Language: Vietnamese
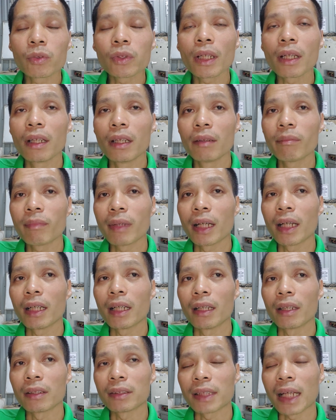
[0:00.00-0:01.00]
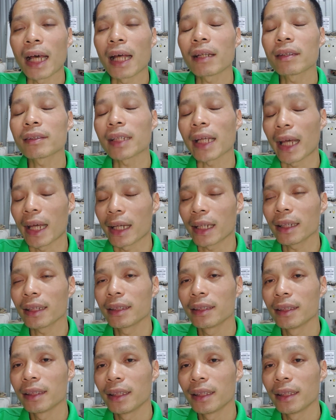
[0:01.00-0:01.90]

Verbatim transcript: công suất lớn mà giá rẻ